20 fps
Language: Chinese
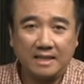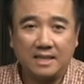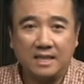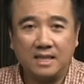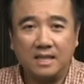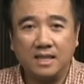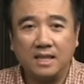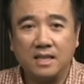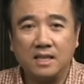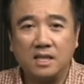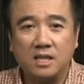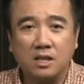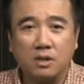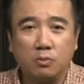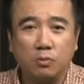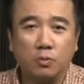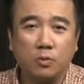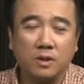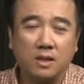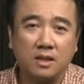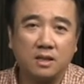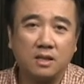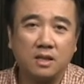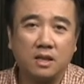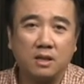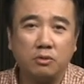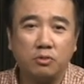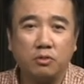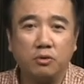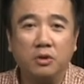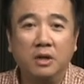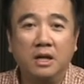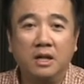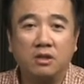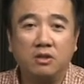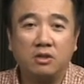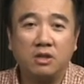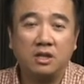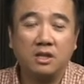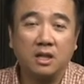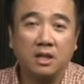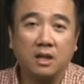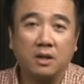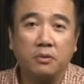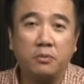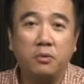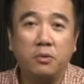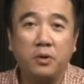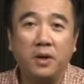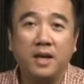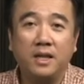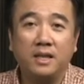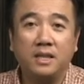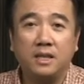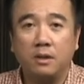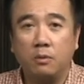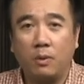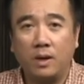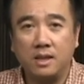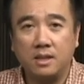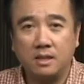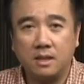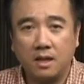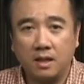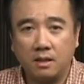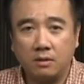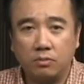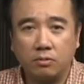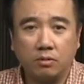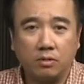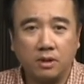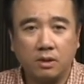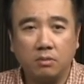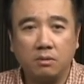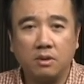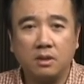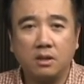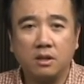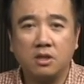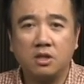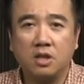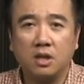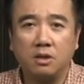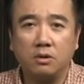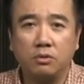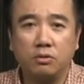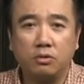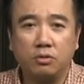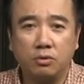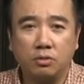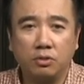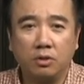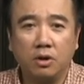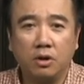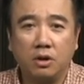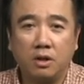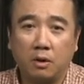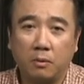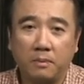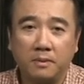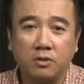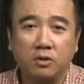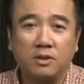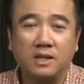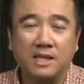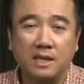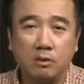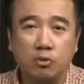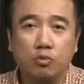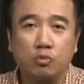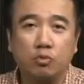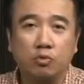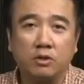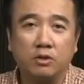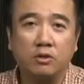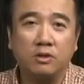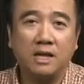这些十五个程序，就是整个逾越节晚餐所有的程序。那我们就简述，就